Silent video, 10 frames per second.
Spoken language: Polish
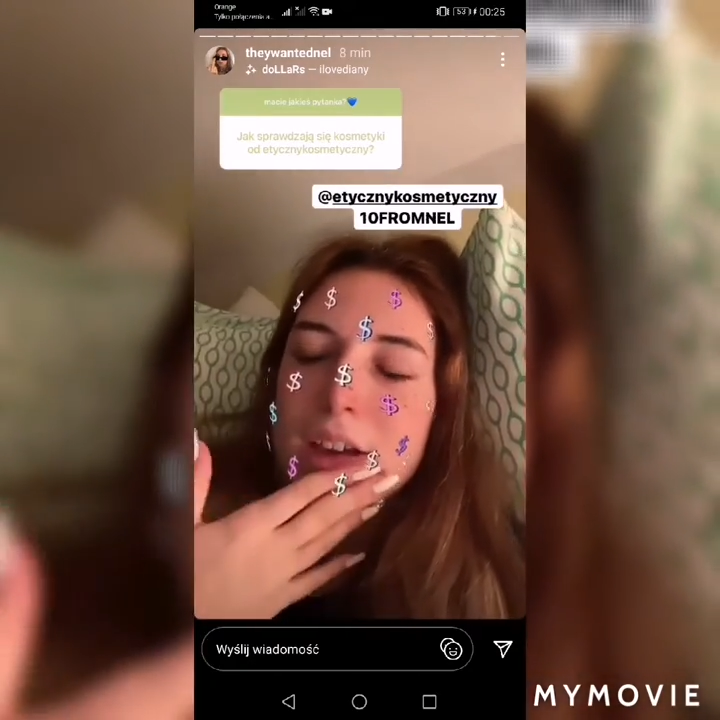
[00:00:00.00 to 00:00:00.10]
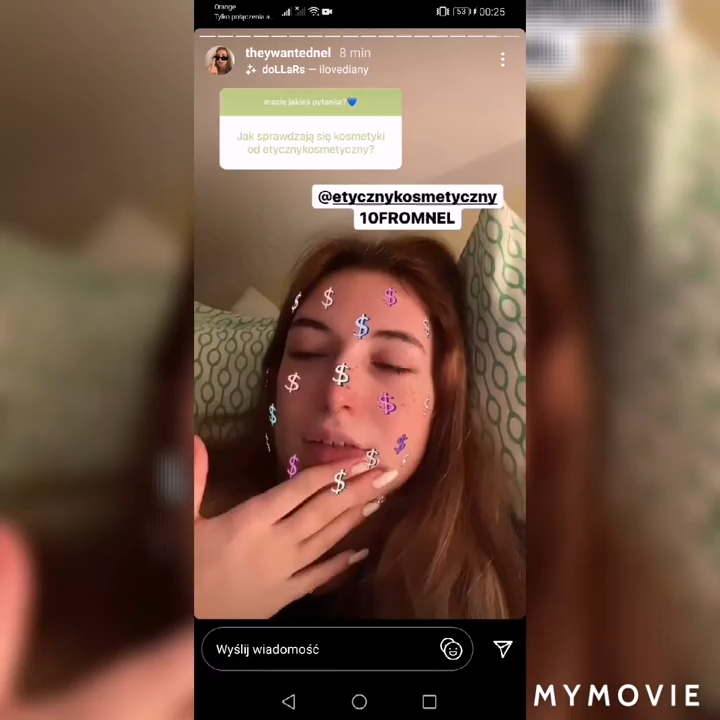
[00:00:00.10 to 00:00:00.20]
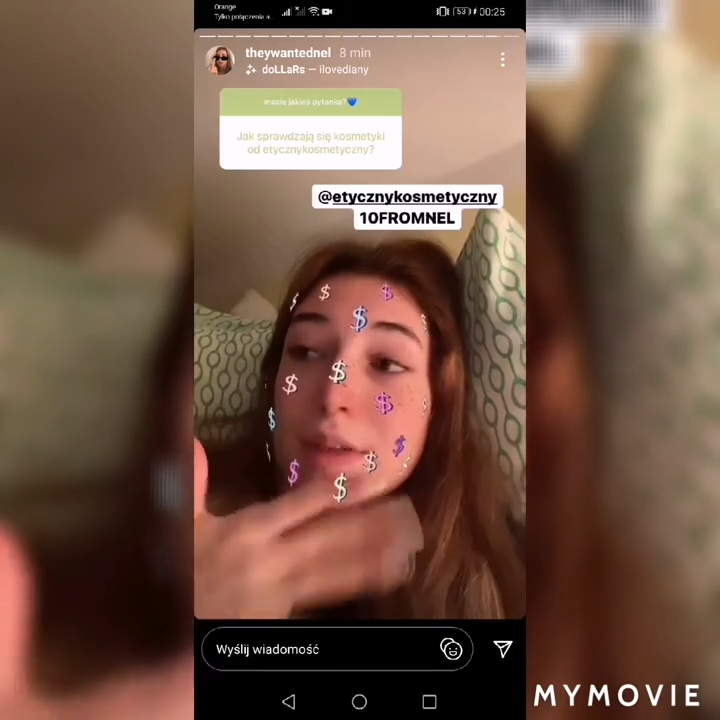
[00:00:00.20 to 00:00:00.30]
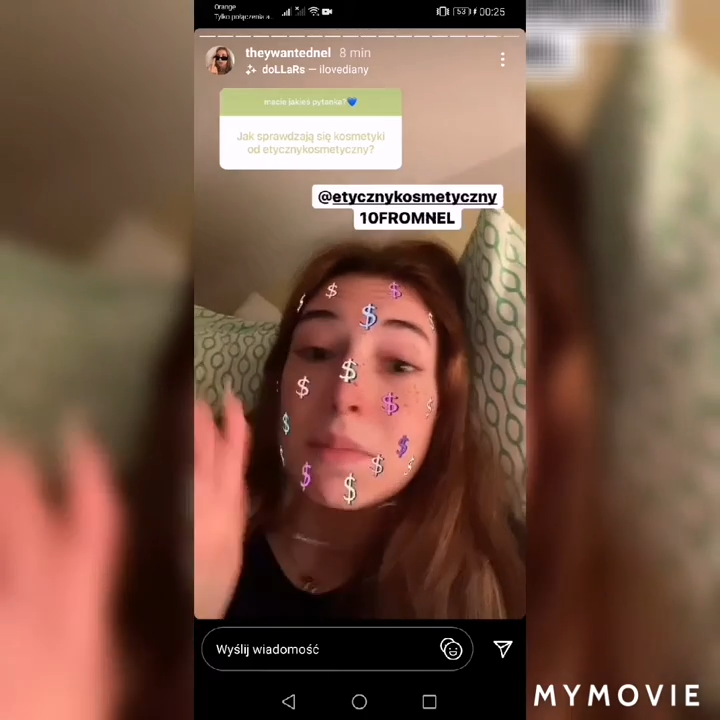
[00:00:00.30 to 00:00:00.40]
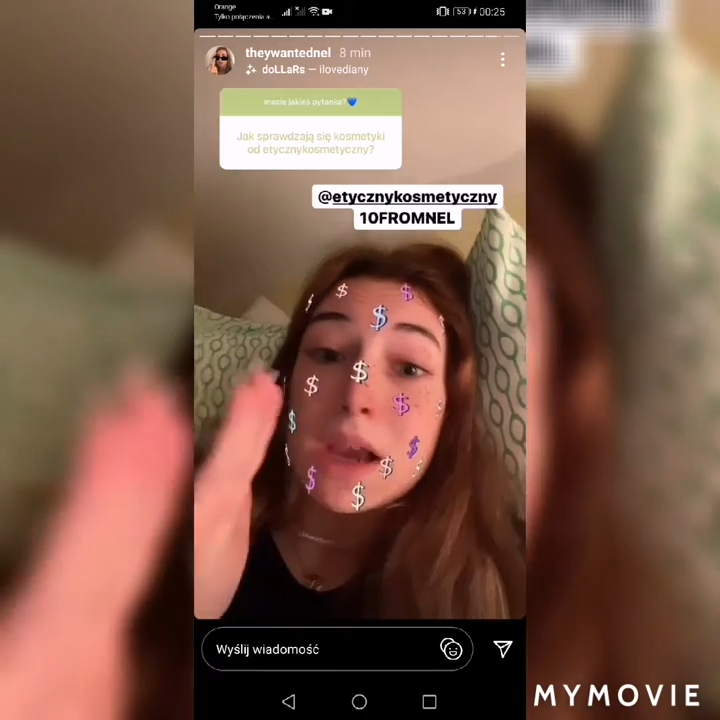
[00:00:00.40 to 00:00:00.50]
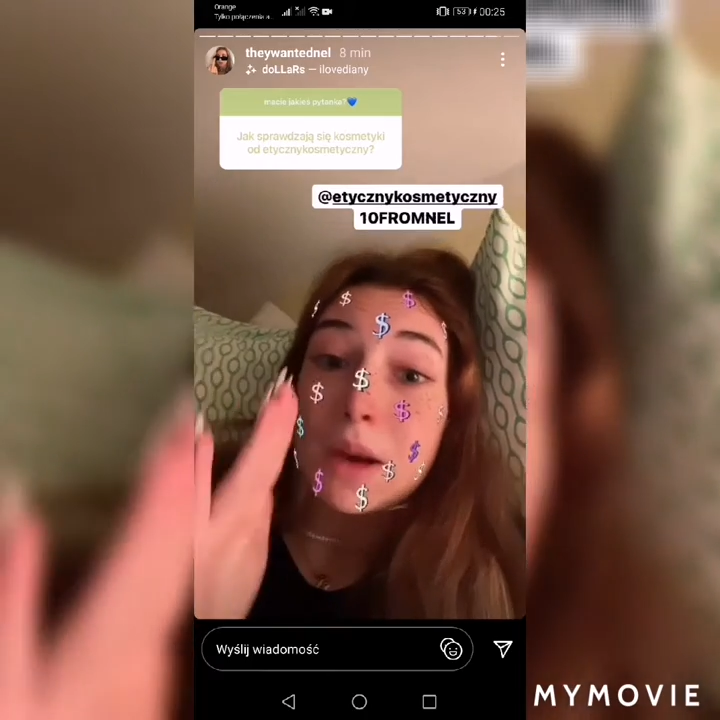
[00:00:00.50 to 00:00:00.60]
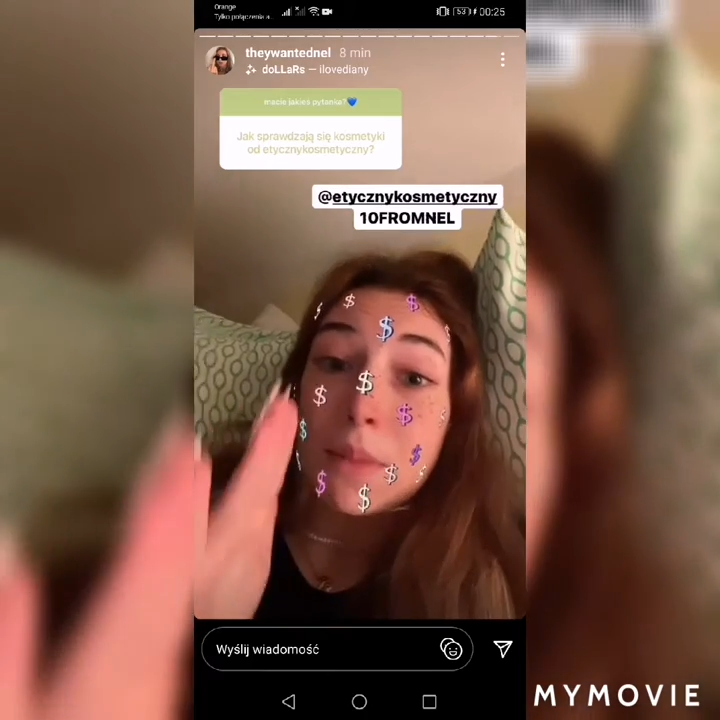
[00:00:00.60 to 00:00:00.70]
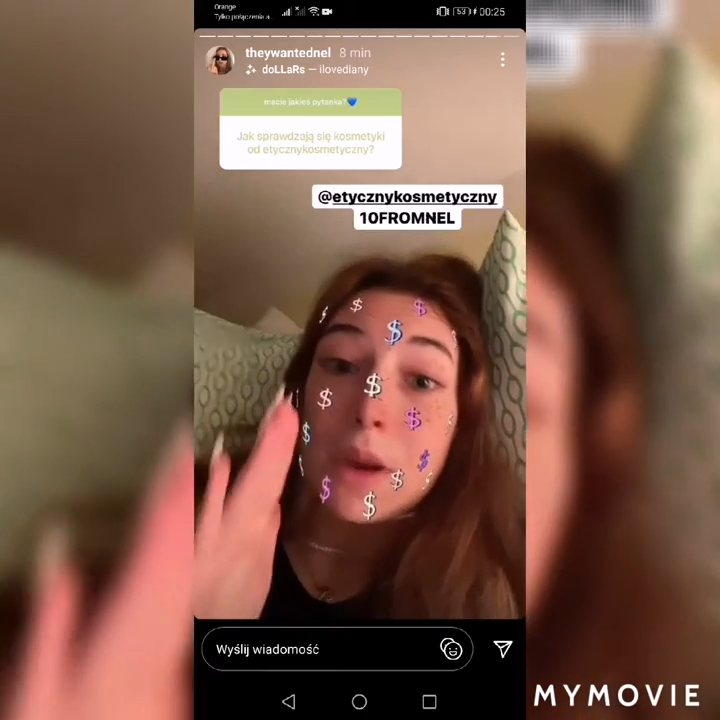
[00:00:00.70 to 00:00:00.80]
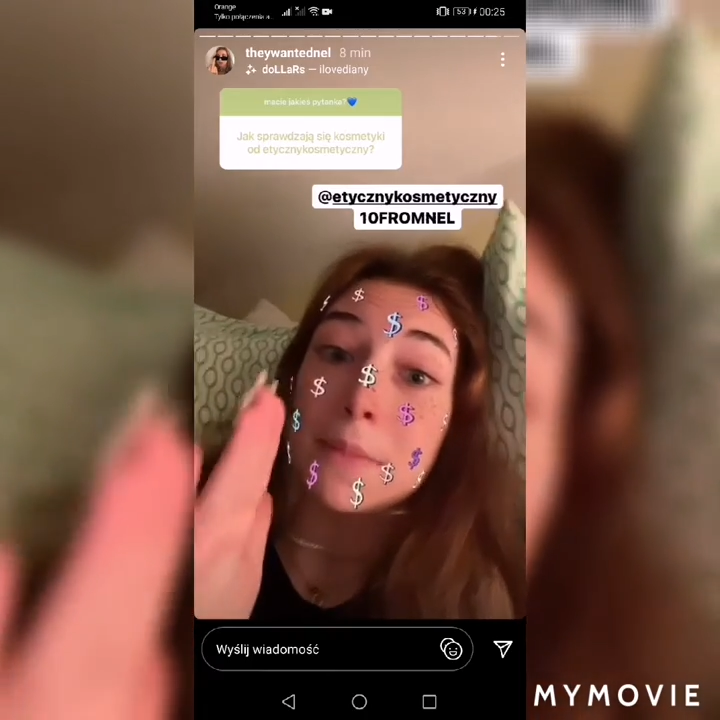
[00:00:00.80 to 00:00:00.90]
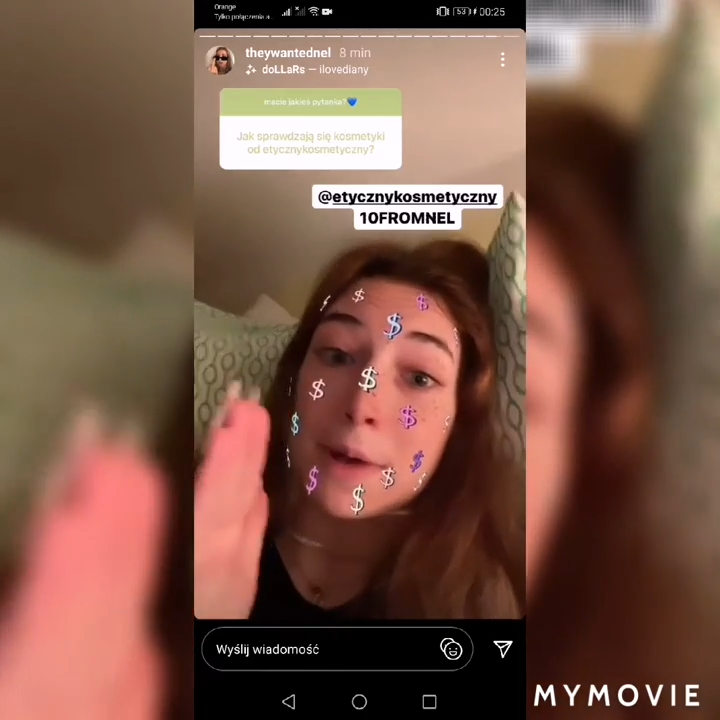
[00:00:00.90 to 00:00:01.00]
I mega,
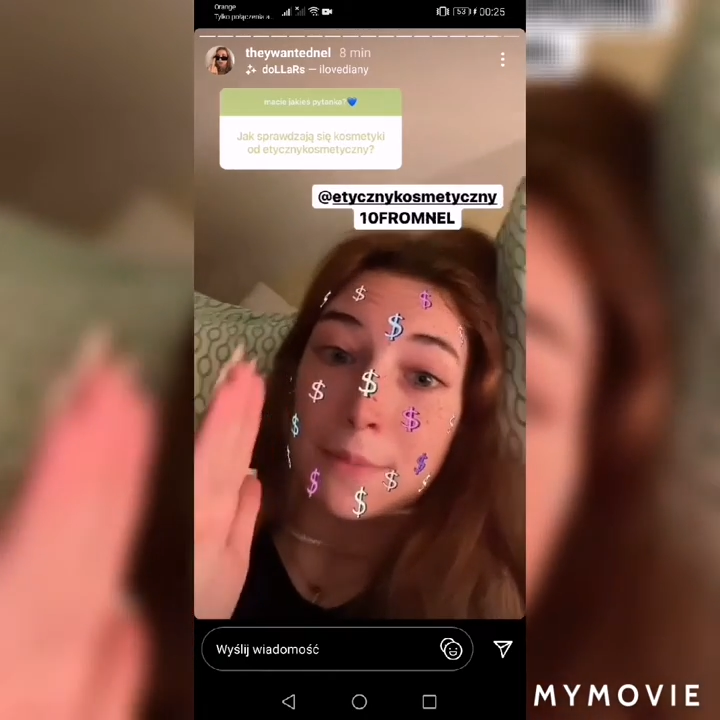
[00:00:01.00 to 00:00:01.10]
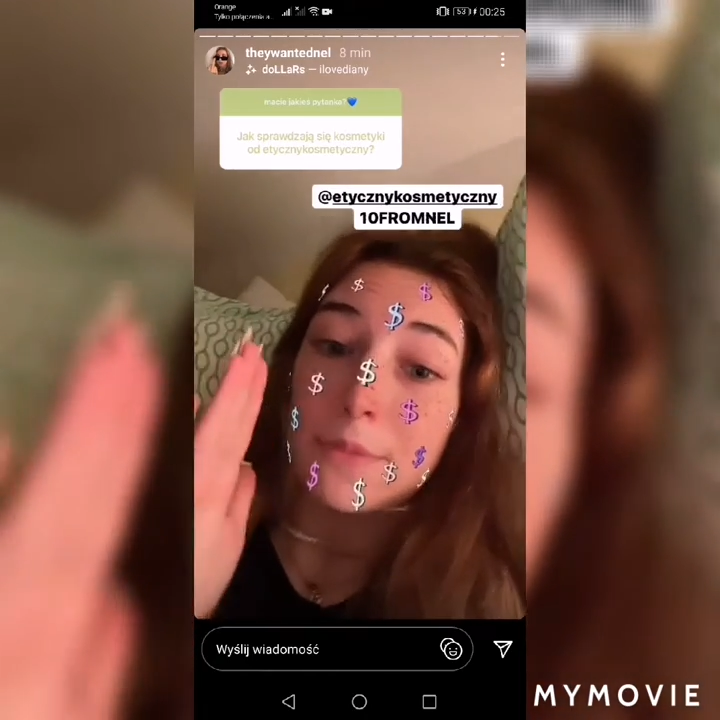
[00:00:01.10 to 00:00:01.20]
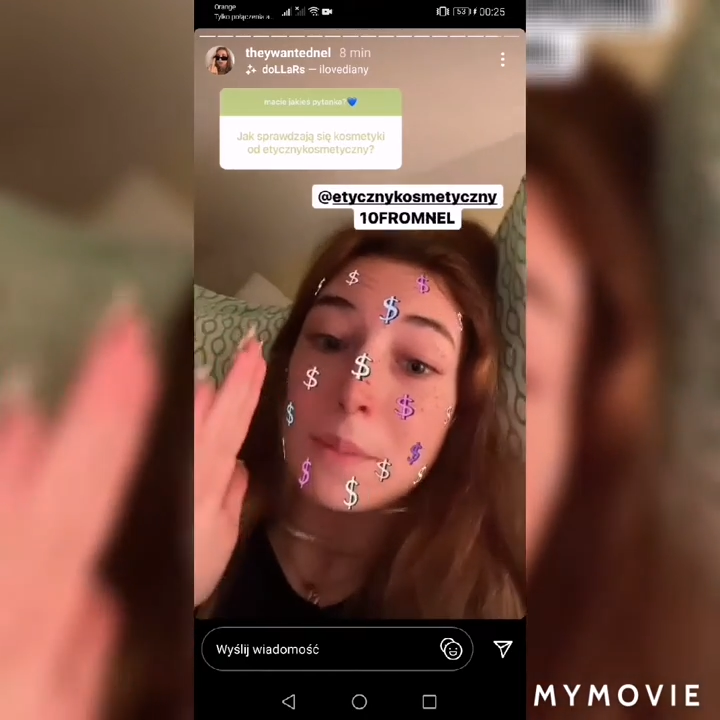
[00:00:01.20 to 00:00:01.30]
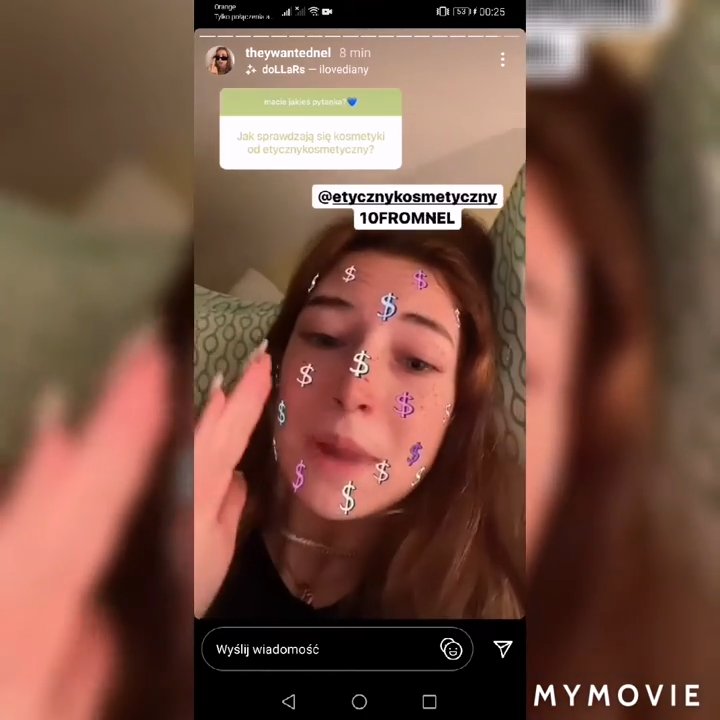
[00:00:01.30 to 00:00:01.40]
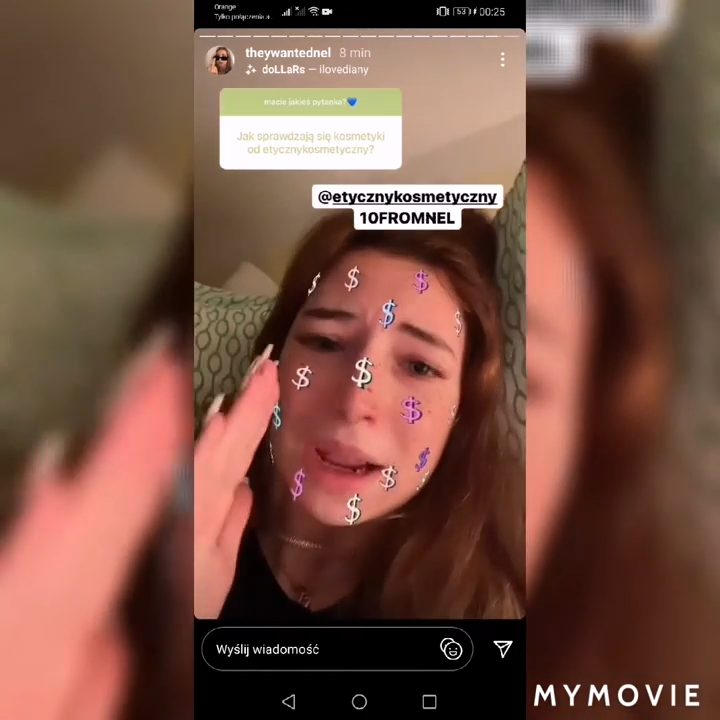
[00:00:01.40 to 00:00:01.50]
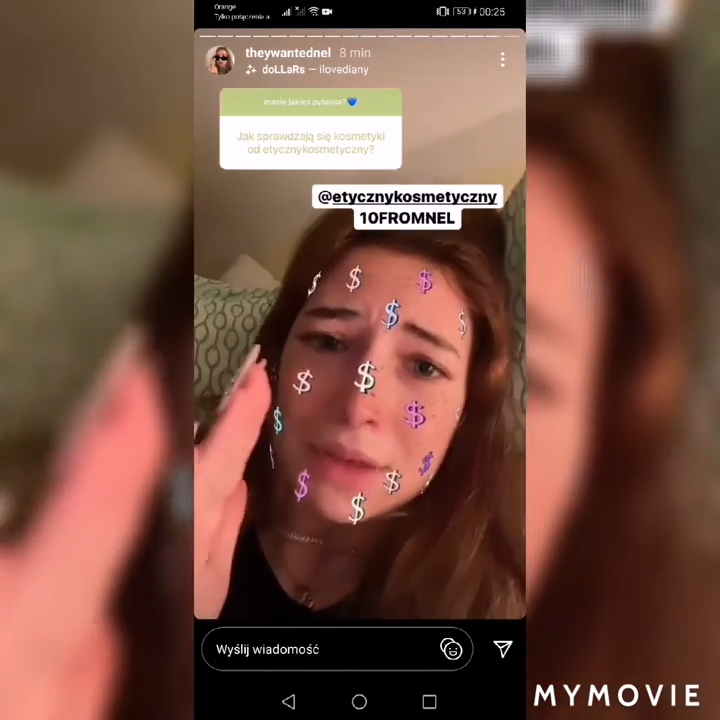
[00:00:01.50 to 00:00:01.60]
mega, mega